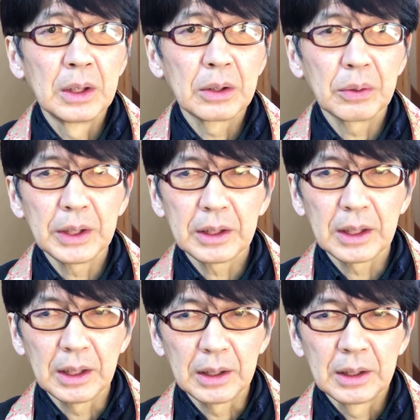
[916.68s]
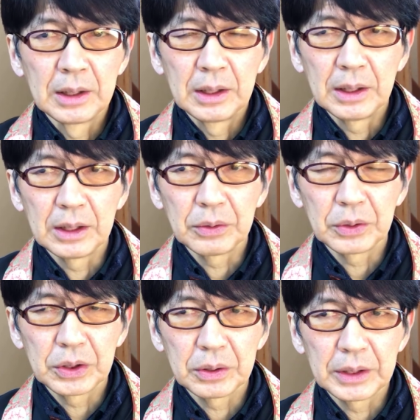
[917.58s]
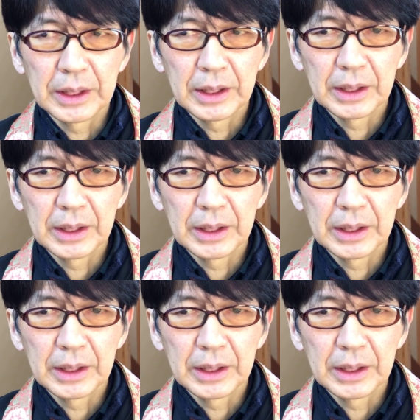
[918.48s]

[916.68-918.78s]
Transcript: 5年間、えー、農場で、